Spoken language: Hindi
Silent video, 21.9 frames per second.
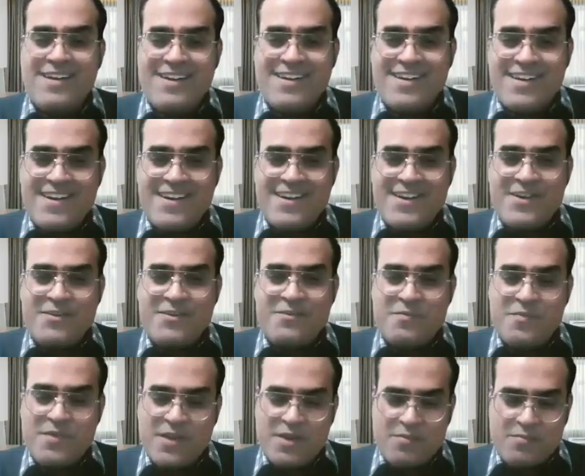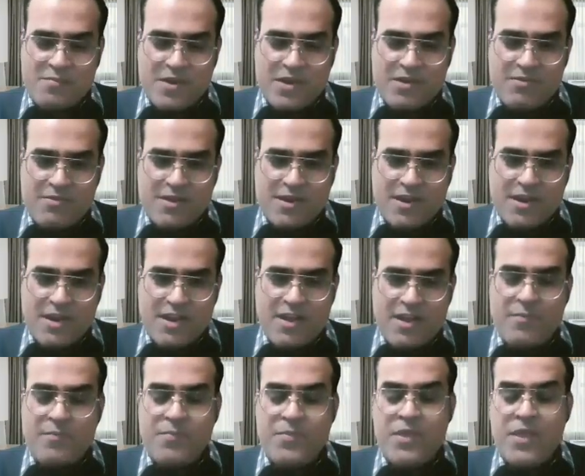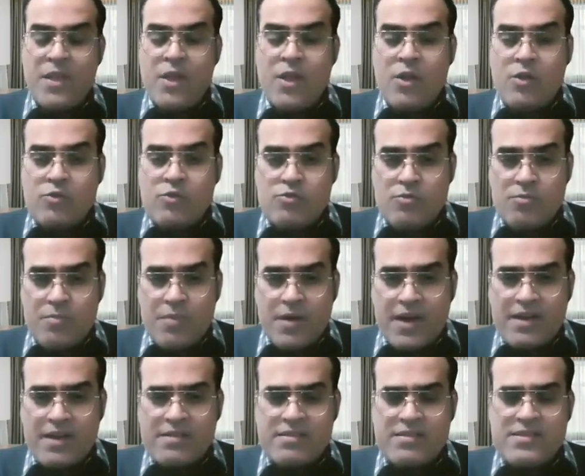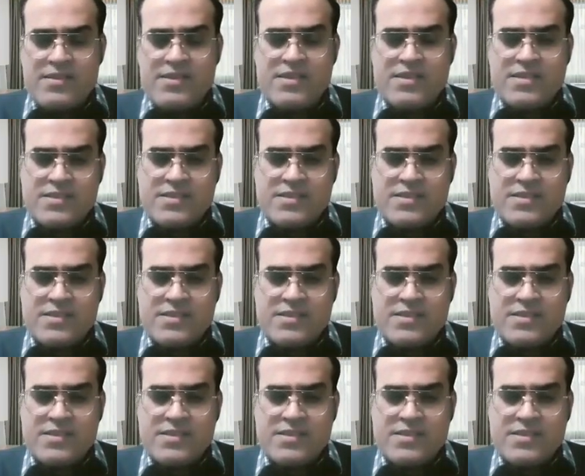ट्रेंड मैन पावर का तो भारतीय